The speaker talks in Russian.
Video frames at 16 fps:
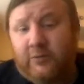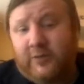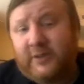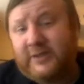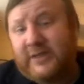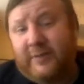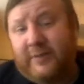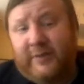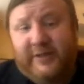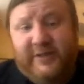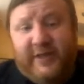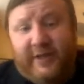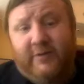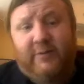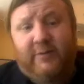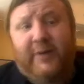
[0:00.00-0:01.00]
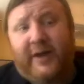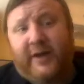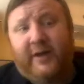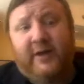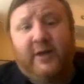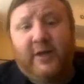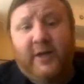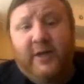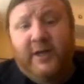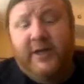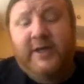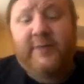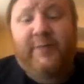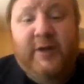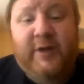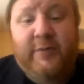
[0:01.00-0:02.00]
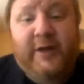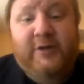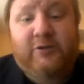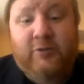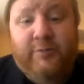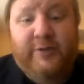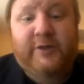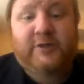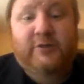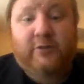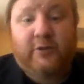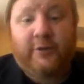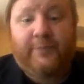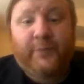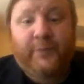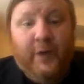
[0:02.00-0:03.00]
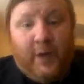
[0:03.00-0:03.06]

То же самое, из деревни парень и не понимает, что происходит.